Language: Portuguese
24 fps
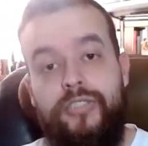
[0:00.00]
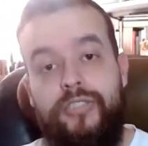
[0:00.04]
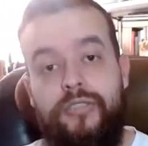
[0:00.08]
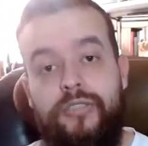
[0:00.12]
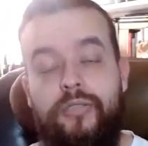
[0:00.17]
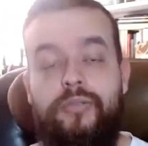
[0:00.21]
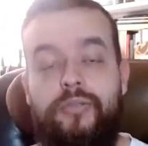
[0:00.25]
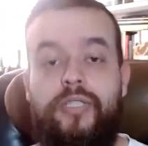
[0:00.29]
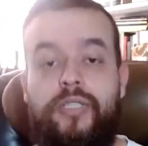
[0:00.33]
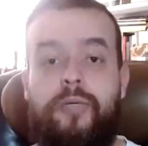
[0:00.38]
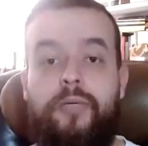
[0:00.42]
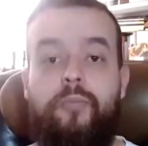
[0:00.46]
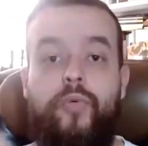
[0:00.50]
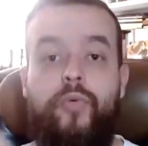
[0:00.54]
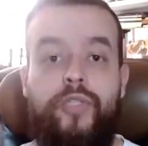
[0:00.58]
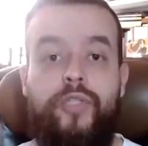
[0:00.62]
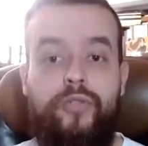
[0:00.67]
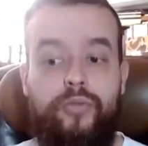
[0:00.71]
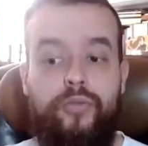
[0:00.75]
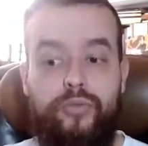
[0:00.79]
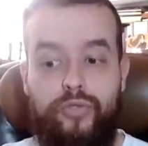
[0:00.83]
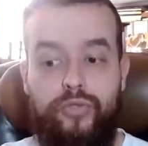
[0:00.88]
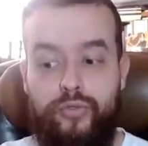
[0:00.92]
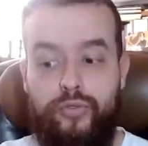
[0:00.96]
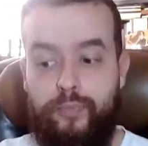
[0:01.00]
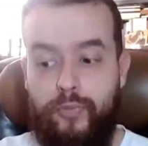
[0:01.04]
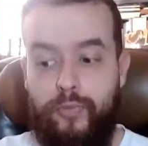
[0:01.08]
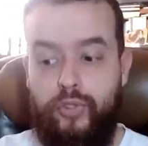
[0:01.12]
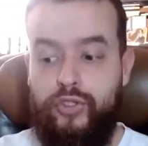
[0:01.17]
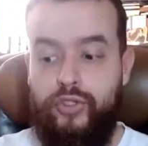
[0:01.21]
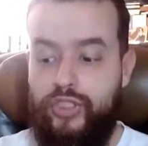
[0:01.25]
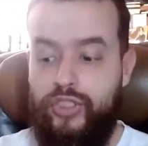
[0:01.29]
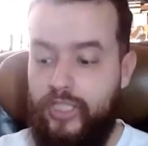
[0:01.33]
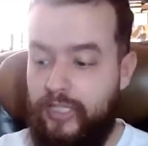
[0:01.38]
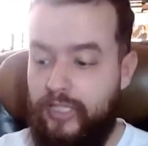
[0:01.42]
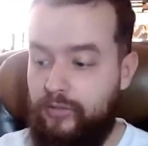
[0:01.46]
Então tem muitos
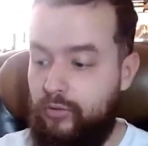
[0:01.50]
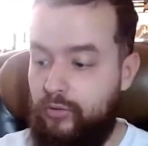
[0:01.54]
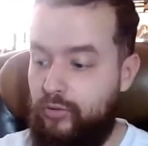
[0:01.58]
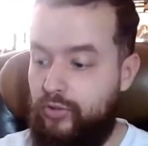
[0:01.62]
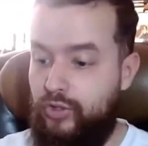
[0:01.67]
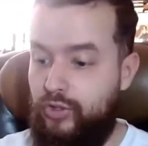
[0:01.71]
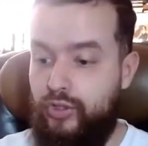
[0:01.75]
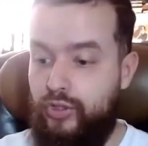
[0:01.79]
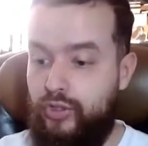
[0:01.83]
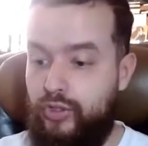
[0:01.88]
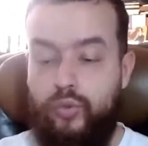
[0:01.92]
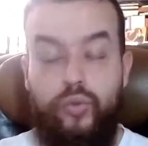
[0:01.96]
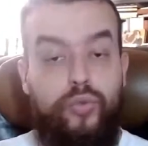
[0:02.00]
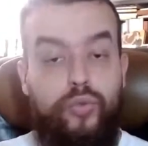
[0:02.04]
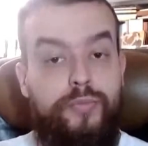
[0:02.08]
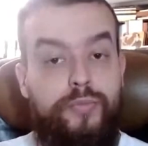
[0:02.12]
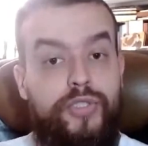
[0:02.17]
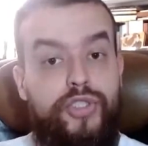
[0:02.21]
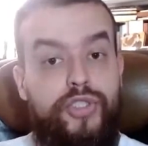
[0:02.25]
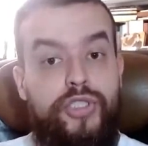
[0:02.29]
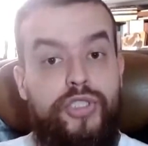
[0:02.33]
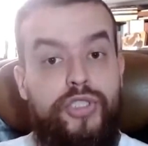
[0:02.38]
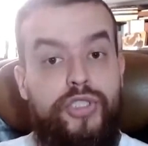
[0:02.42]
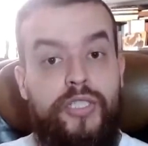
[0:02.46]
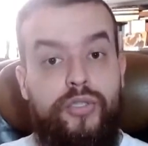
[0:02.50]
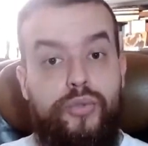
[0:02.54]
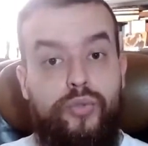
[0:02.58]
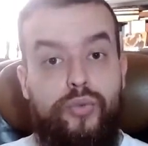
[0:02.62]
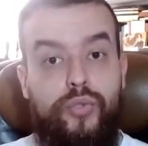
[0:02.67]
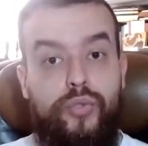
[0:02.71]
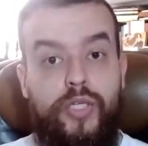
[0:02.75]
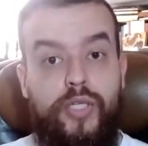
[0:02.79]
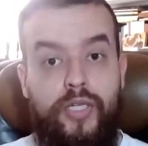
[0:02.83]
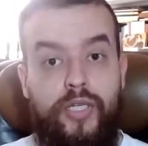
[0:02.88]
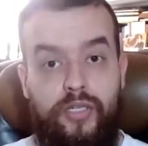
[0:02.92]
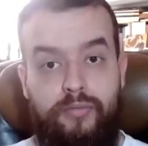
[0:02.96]
projetos de clubes de
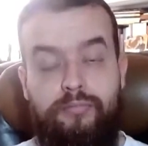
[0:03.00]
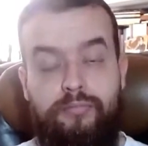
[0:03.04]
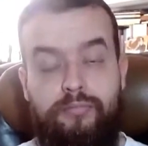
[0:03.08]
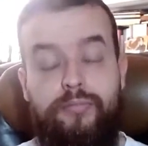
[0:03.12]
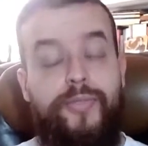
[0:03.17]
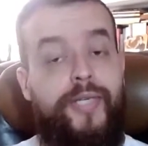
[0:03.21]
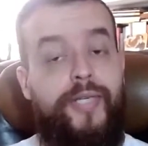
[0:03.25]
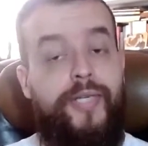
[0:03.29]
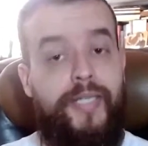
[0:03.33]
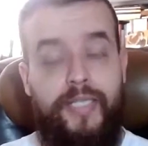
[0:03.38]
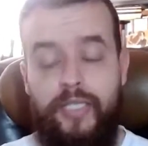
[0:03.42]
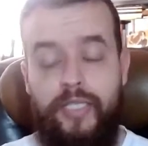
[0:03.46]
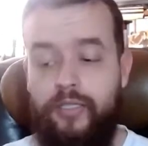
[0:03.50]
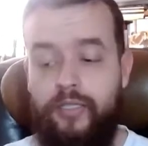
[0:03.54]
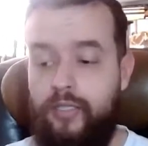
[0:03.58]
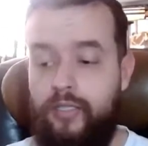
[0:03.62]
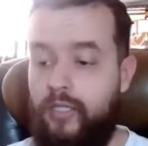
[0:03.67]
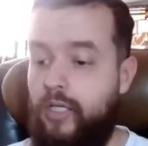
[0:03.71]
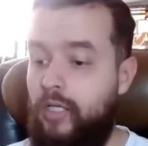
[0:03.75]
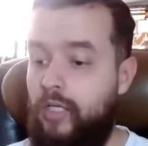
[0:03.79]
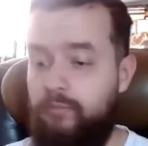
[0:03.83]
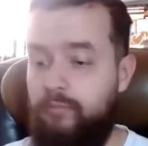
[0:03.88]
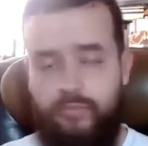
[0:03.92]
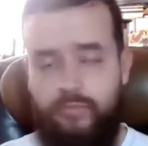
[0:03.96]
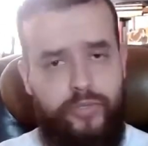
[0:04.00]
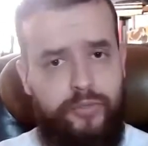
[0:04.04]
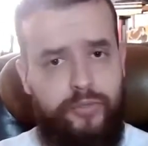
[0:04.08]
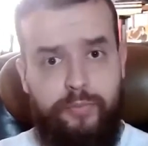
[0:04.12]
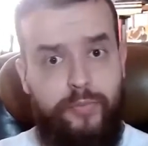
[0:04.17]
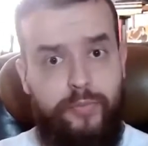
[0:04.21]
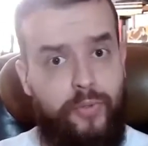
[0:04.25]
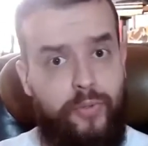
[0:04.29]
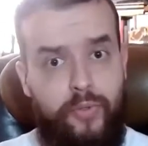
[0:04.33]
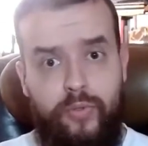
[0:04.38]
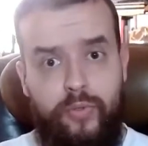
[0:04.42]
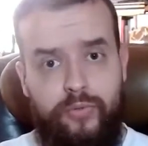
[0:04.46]
leitura por aí, muito
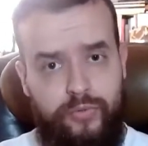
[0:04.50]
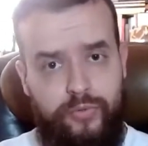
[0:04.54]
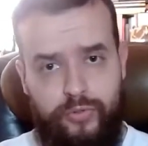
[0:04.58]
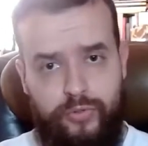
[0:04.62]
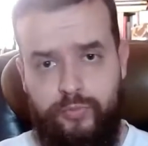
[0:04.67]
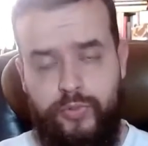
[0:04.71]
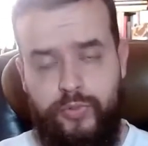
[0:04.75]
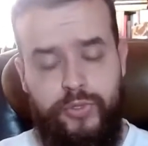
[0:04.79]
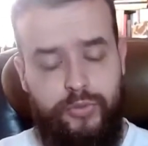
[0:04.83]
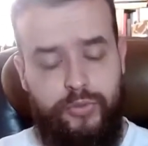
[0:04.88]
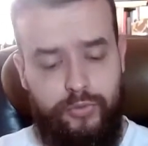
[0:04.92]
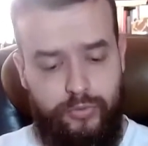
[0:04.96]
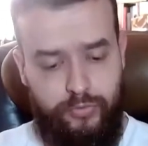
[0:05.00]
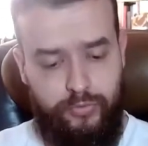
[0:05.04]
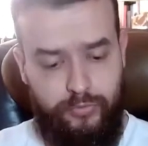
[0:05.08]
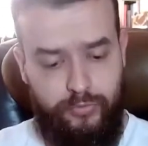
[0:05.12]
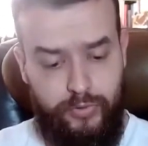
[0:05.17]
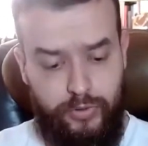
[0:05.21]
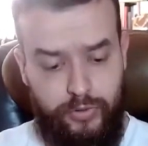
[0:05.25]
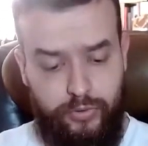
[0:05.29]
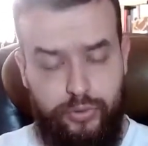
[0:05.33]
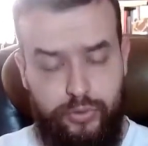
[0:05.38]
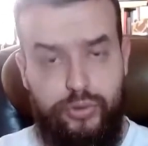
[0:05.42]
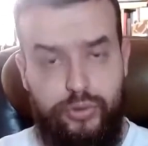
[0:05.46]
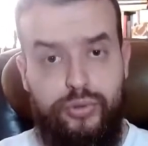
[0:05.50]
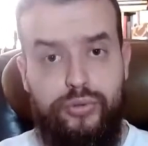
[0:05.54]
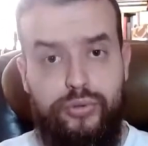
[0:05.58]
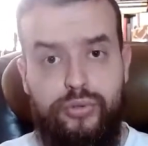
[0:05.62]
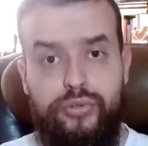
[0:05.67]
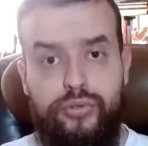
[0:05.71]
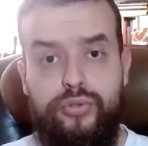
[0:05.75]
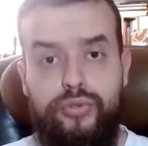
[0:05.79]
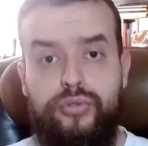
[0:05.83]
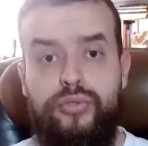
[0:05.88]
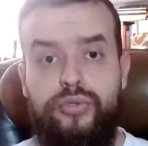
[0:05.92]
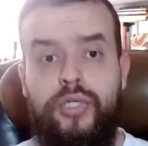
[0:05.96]
bons, muito muito
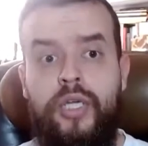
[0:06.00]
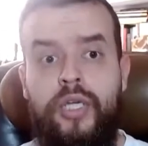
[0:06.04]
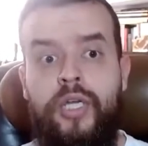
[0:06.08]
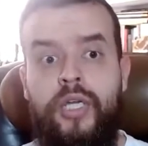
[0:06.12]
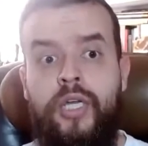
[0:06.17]
justos,